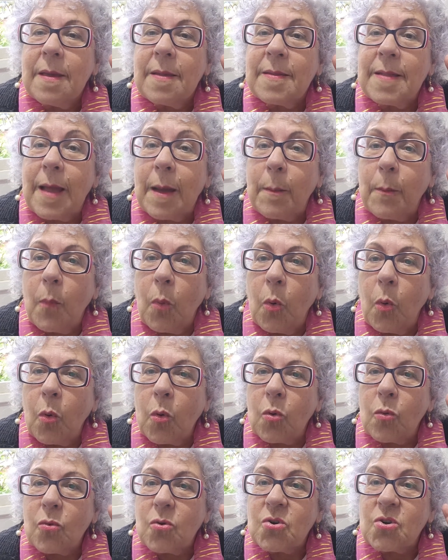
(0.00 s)

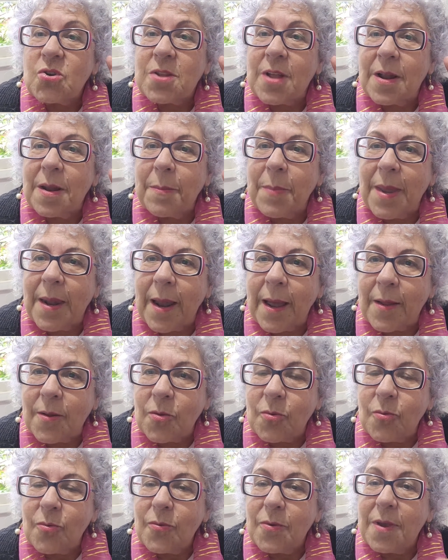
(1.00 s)
Namoro está
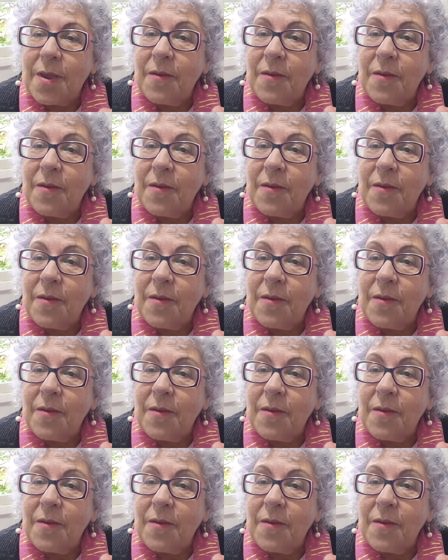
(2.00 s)
liberado